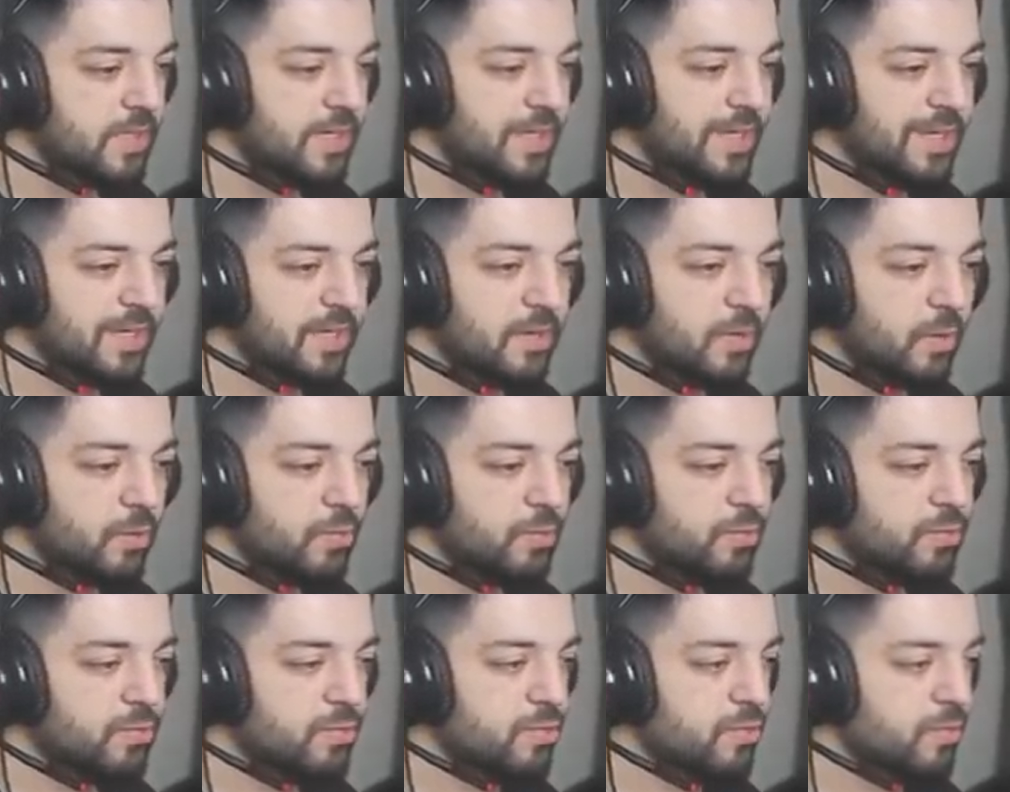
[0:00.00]
İyi.
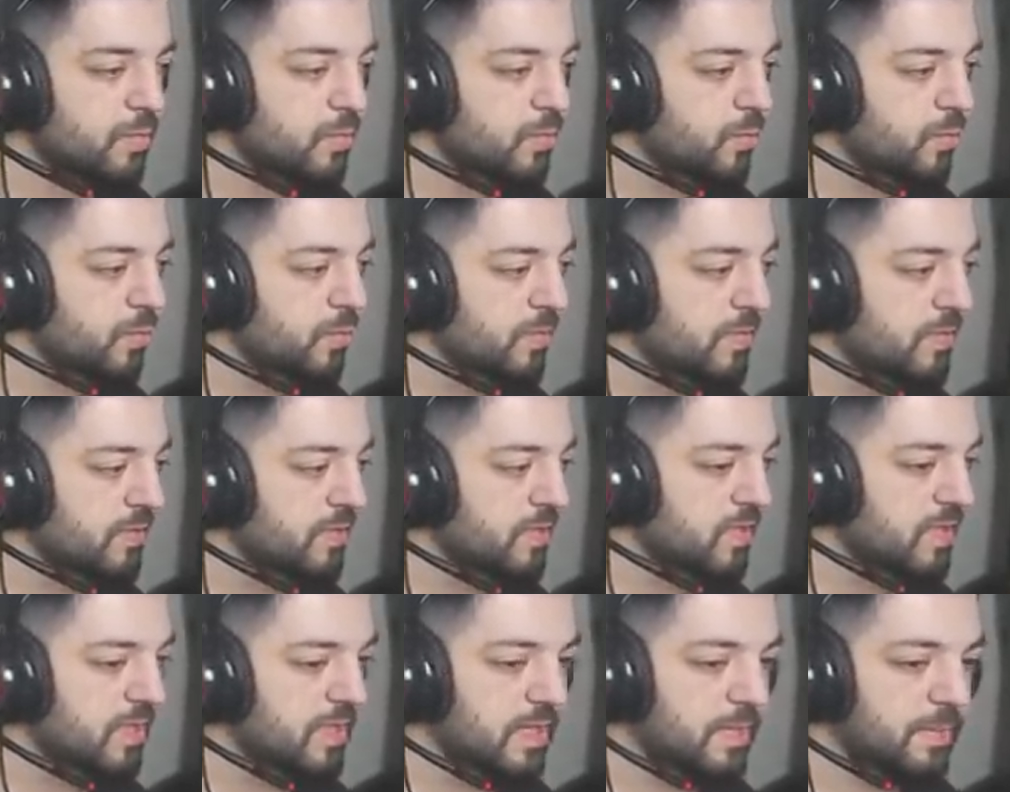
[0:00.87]
13 bu
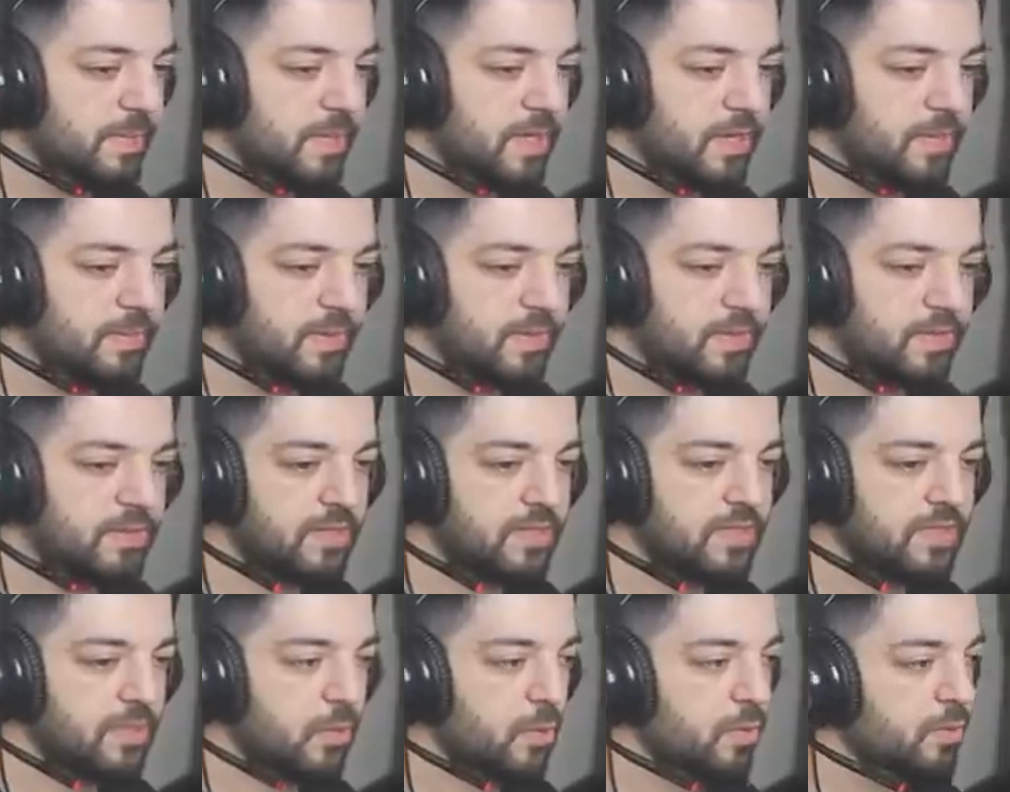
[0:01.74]
kille beraber
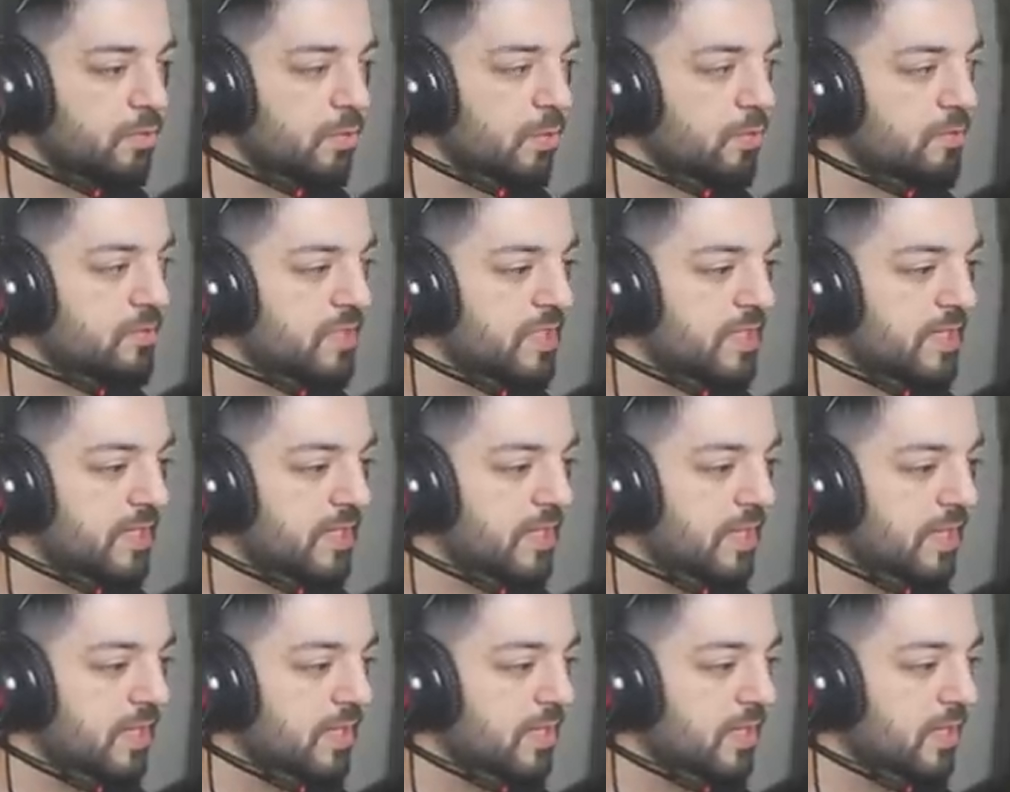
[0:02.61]
arkadaşlar 14
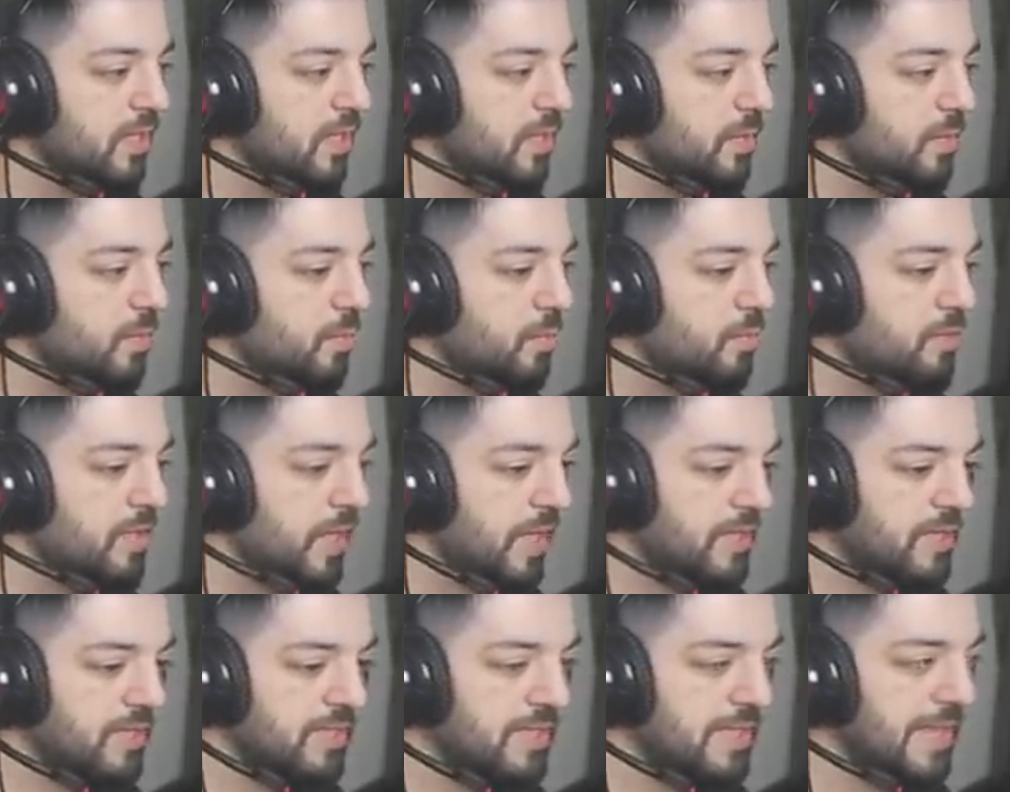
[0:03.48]
kille
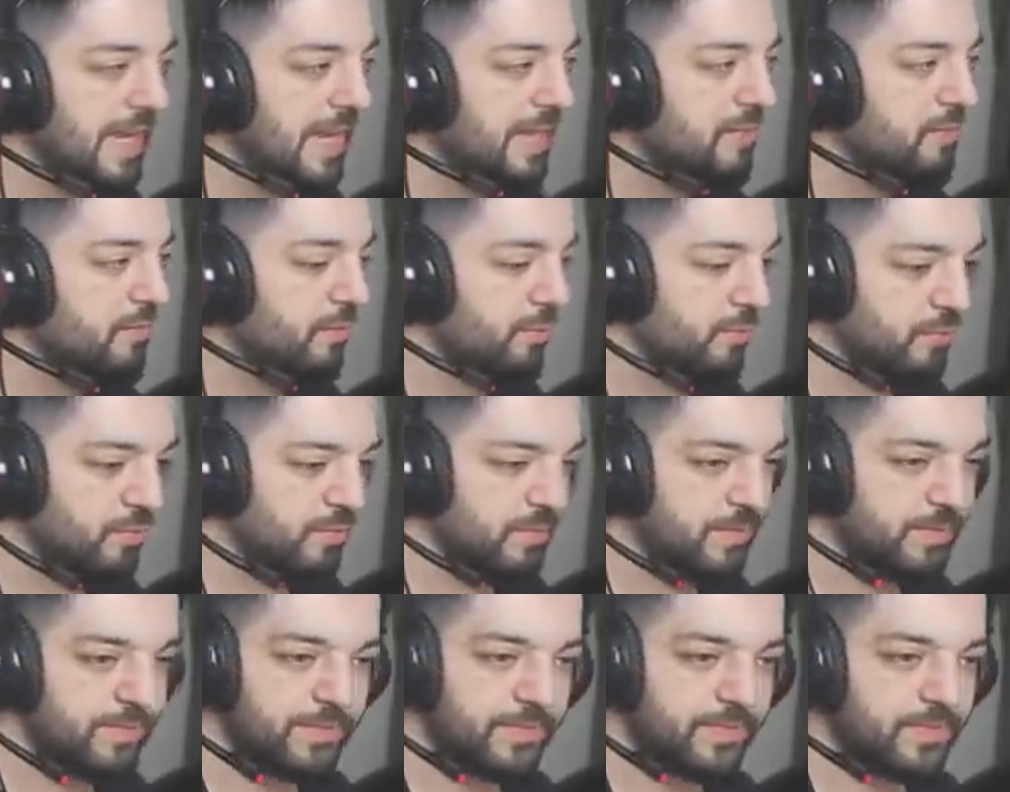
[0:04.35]
buradan
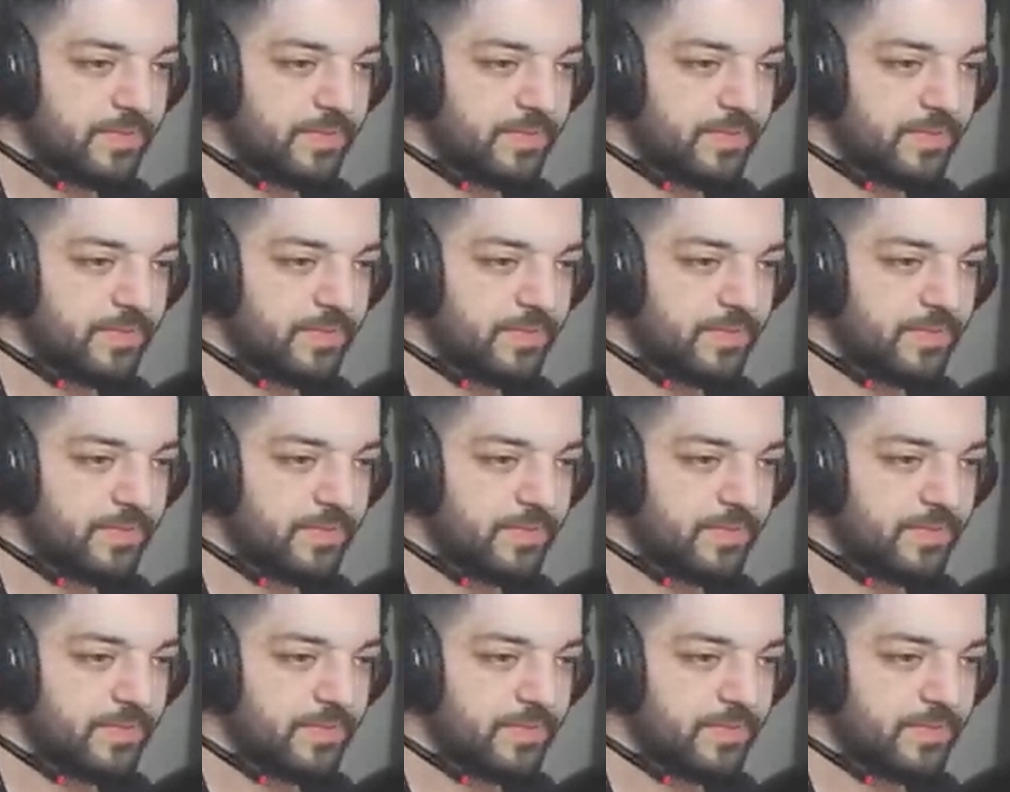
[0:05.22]
ilerliyoruz.